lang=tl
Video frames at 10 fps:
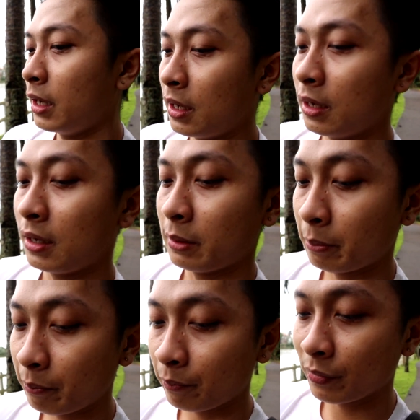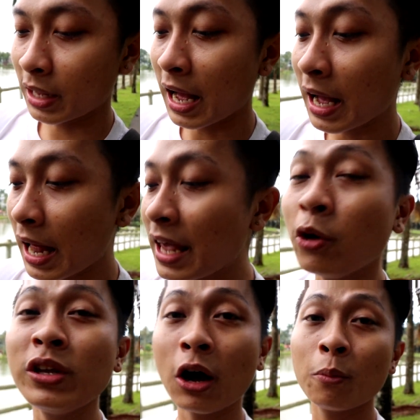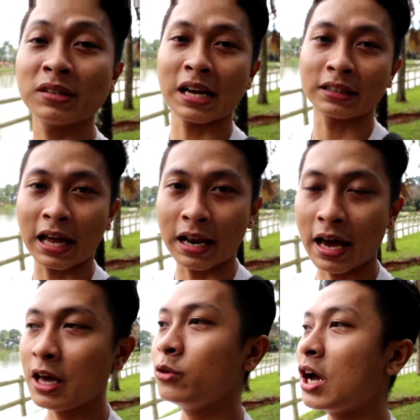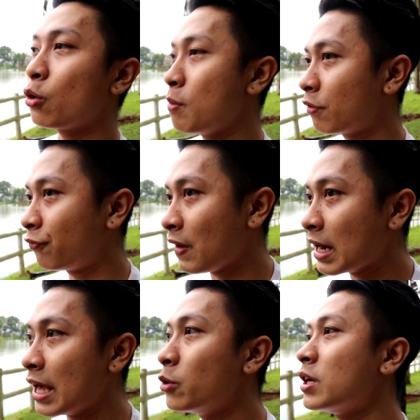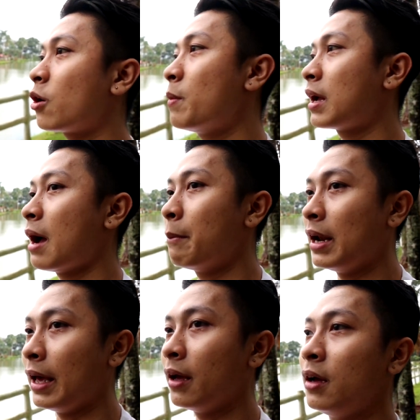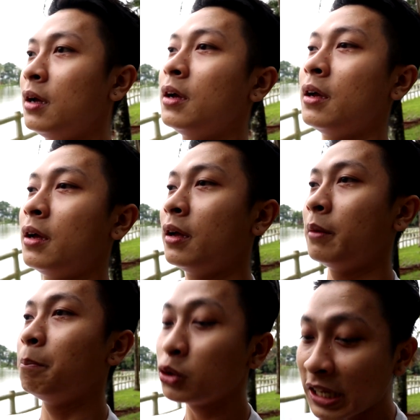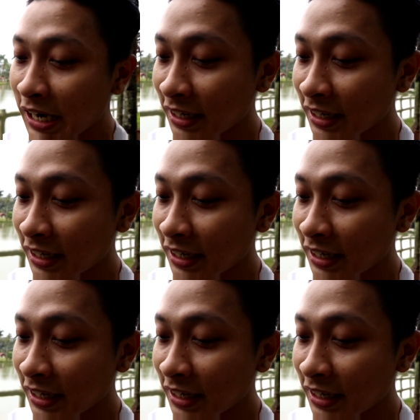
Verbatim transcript: Uh, ayaw niya ako masaktan. Ayaw niya ako mag-fail. Ayaw niya ako magkamali. Buti na